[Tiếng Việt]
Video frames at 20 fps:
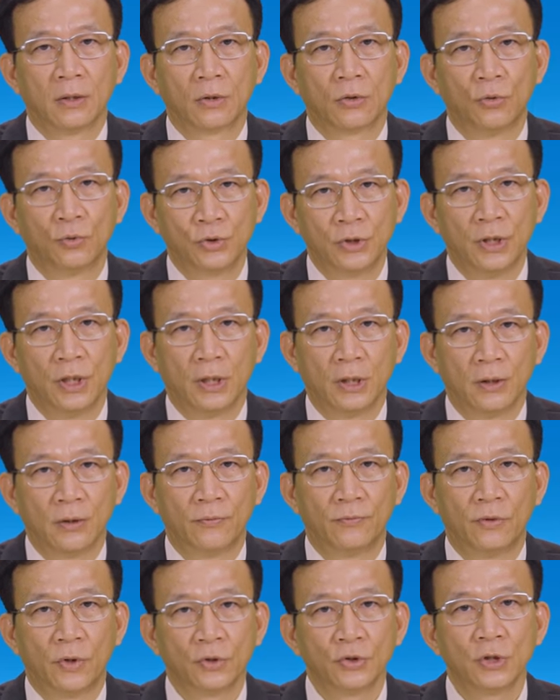Cục trưởng
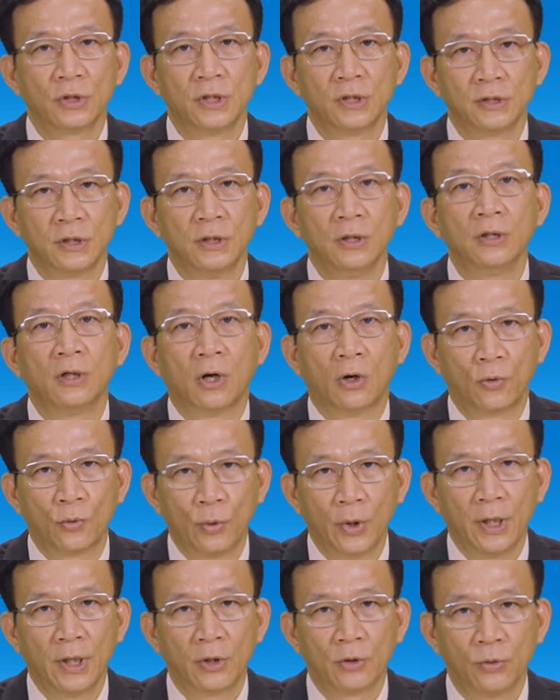Phó Dư Tiến sĩ Lương Ngọc
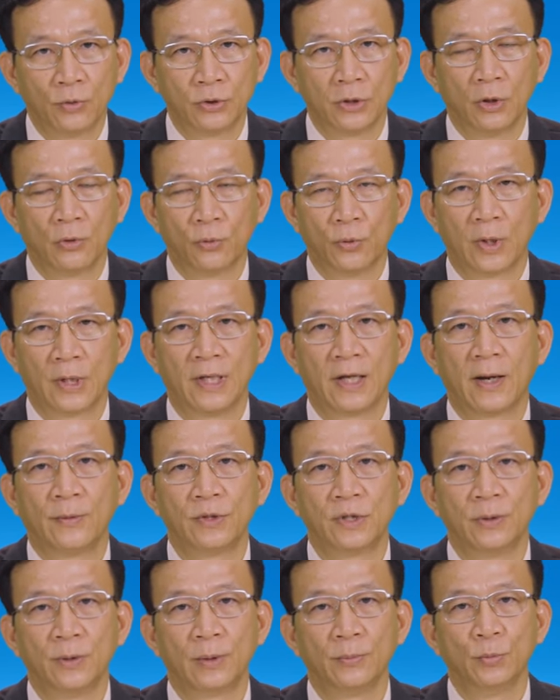Khuê, Cục trưởng của Lý Khám
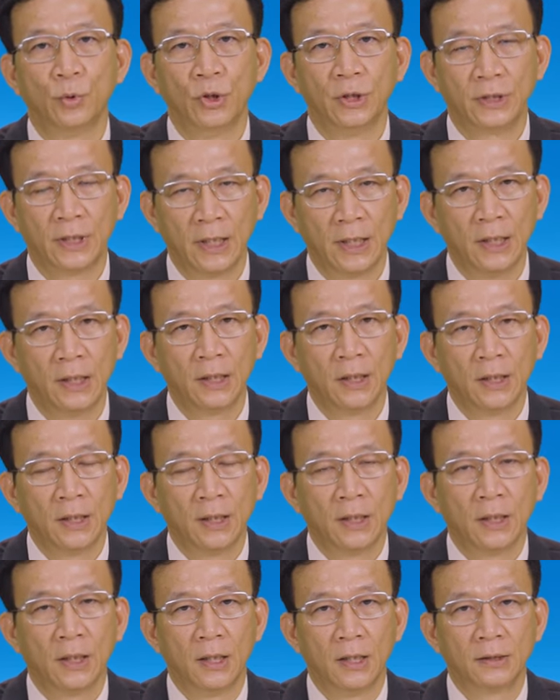chữa bệnh Bộ Y tế,
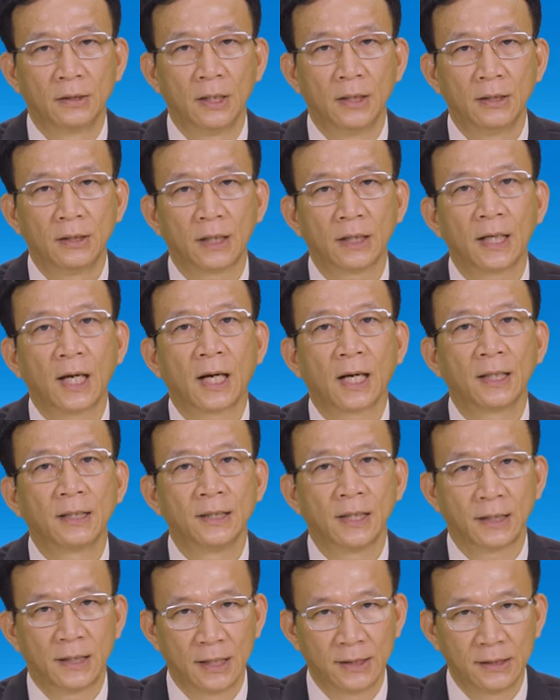tới tất cả các
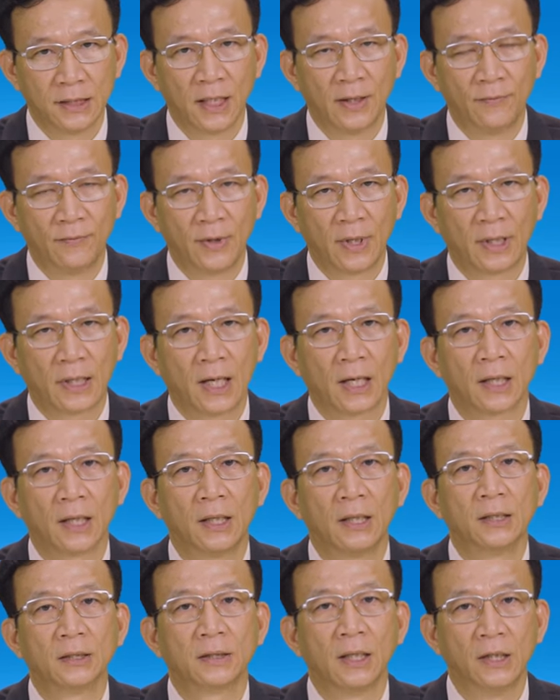nhà tài trợ và các
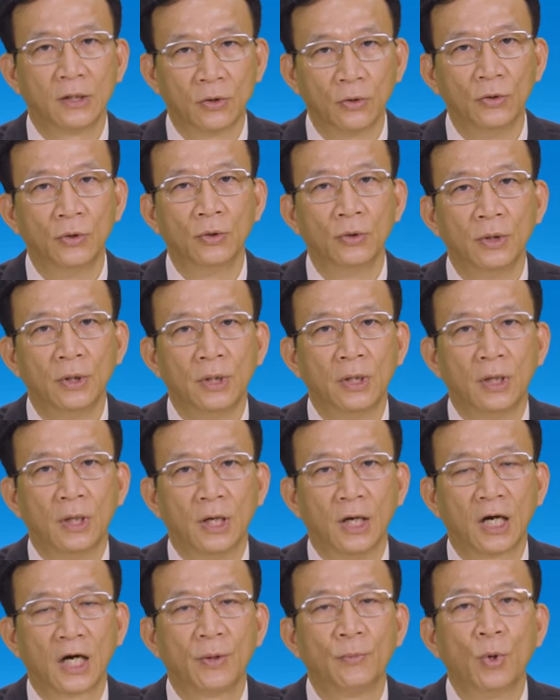thầy cô
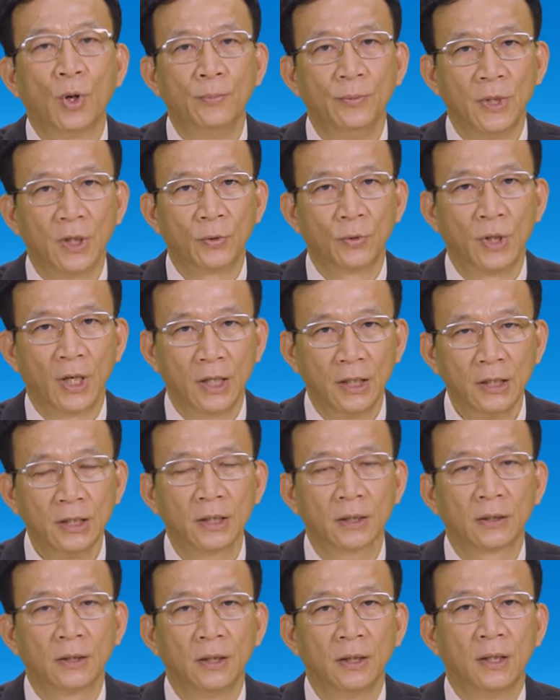ở khắp mọi miền của đất
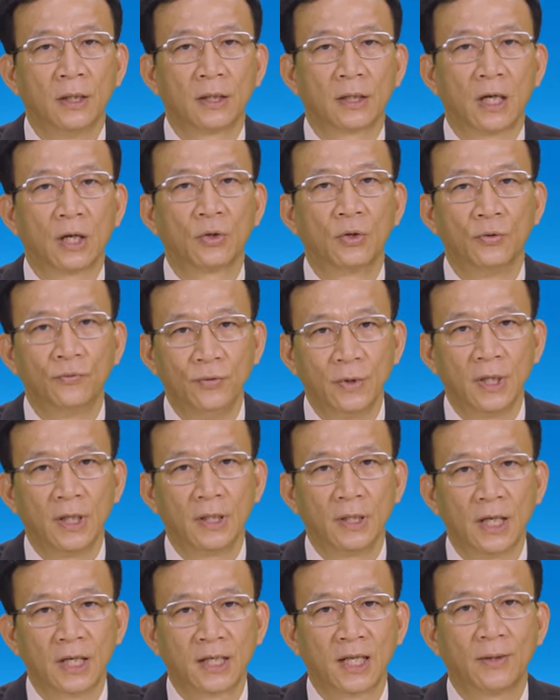nước, các quý vị
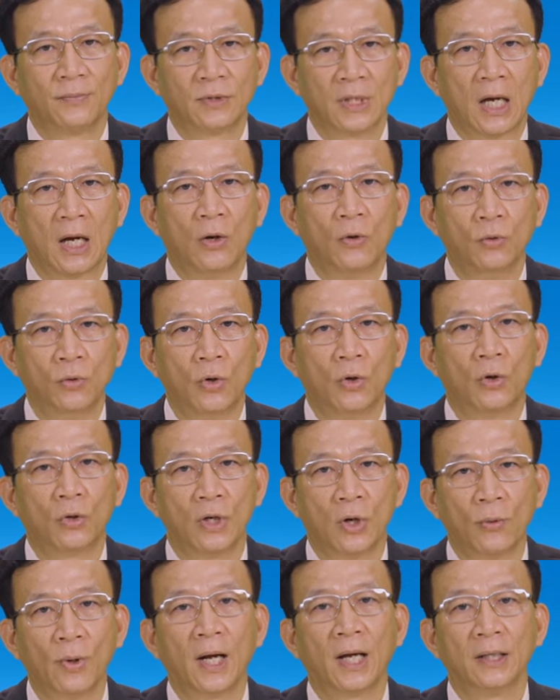đã tham gia ủng hộ,
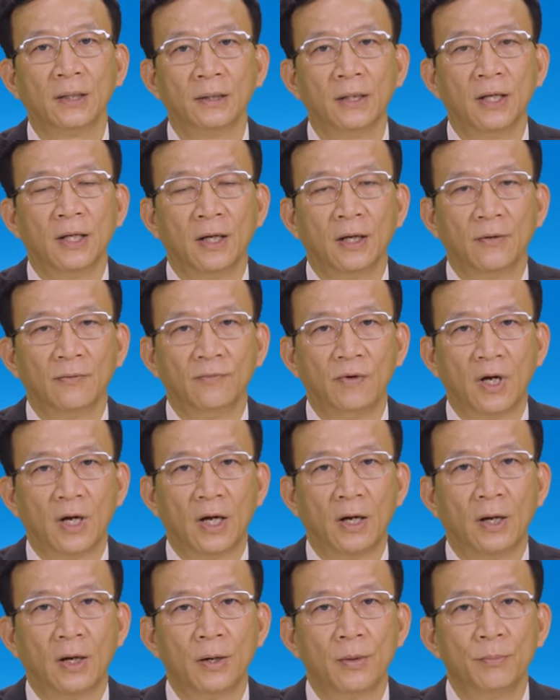đồng hành
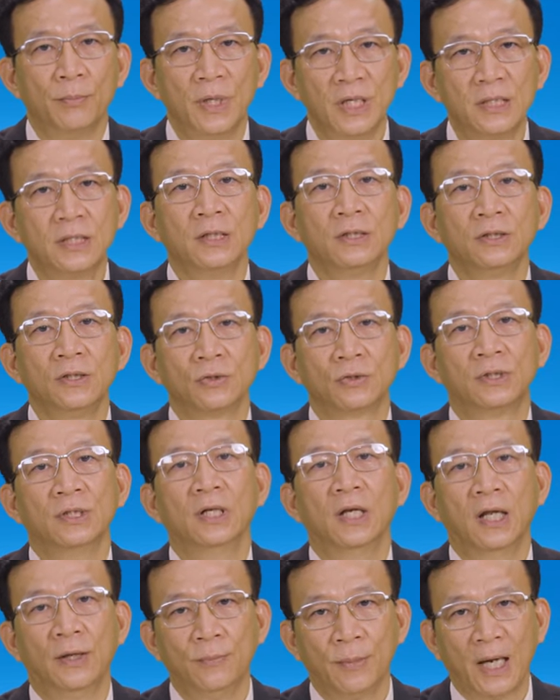và minh chứng cho
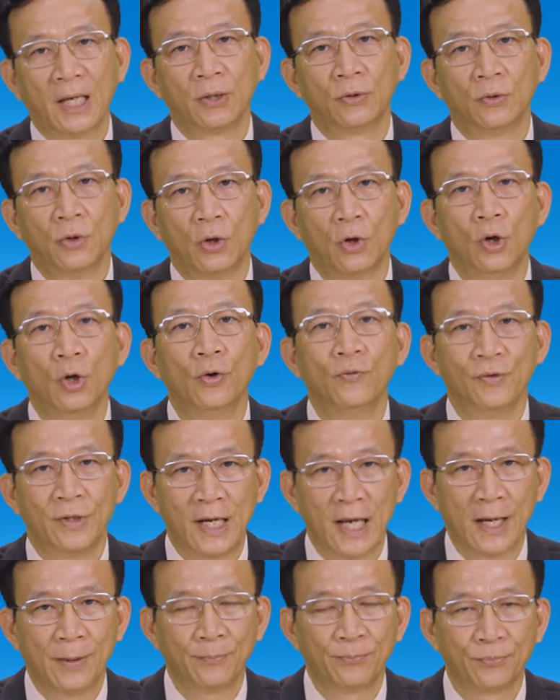sự lớn mạnh của Hội Hội
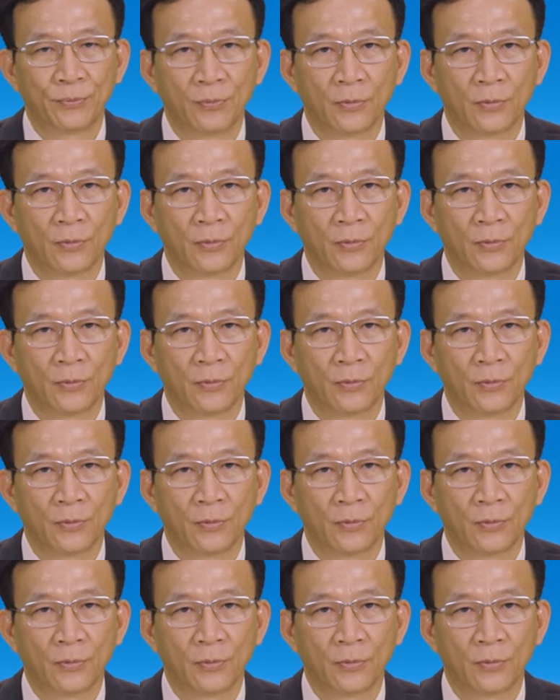Việt Nam.